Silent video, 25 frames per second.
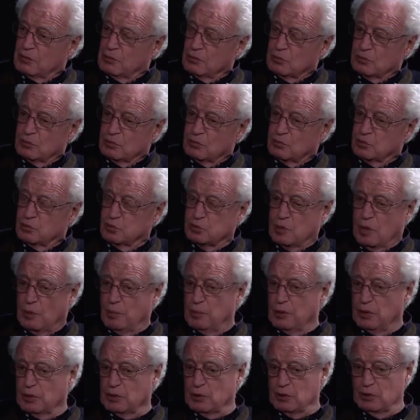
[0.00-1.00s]
Donc, je crois
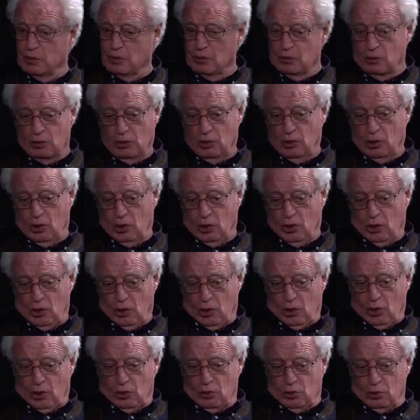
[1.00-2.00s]
pas que
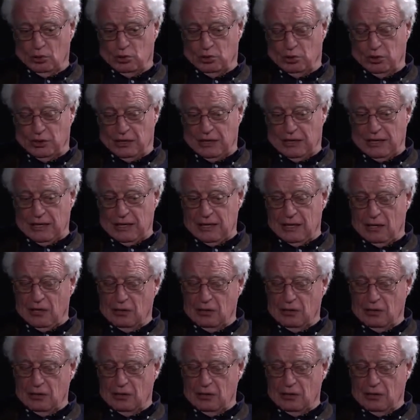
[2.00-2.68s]
de ce côté-là,